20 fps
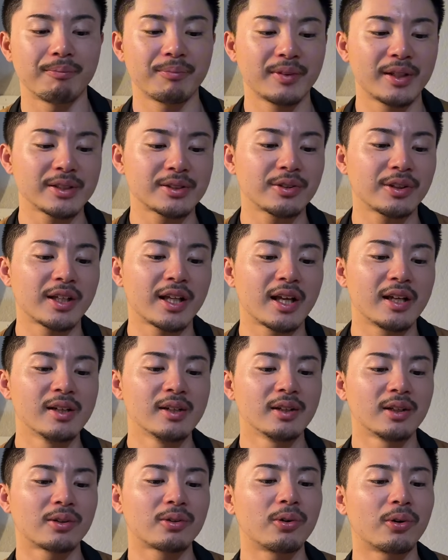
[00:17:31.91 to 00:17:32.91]
で、それで
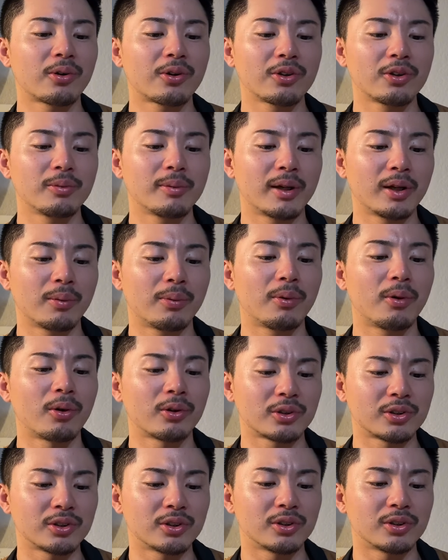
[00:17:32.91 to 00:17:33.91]
5球目の
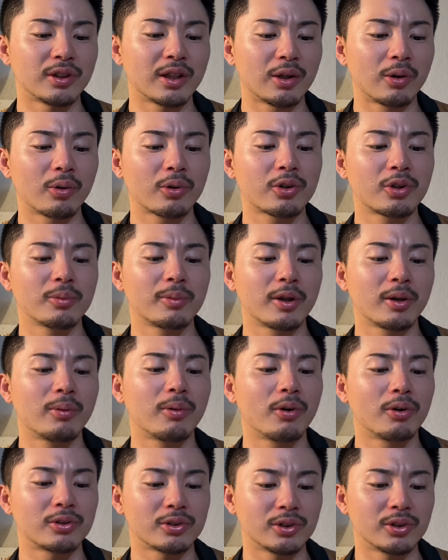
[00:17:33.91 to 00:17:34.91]
フォーク、で、6球目の
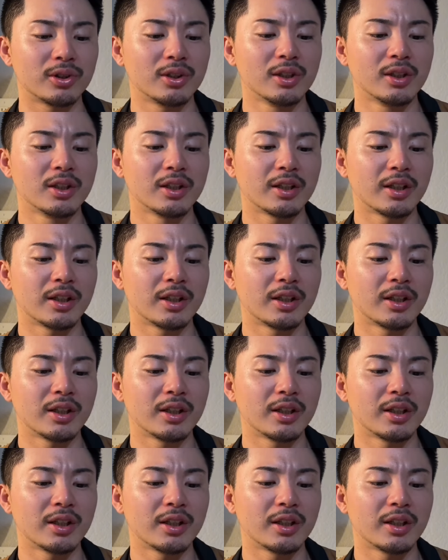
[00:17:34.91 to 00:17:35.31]
フォーク、